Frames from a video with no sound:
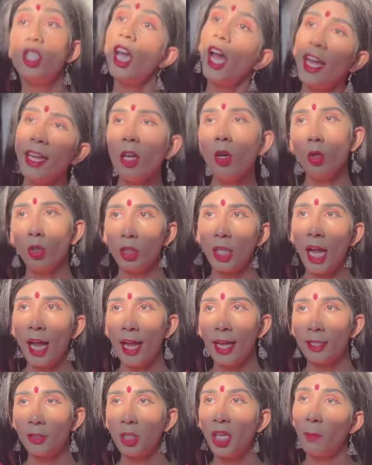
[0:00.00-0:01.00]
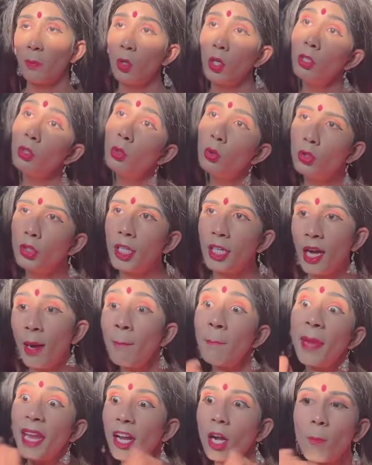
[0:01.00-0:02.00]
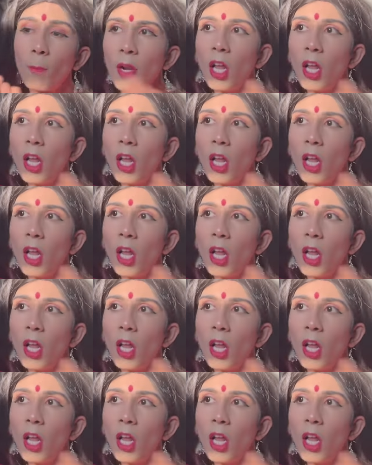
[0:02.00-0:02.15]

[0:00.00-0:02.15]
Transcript: यही होता है जब कोई दूसरे का मेकअप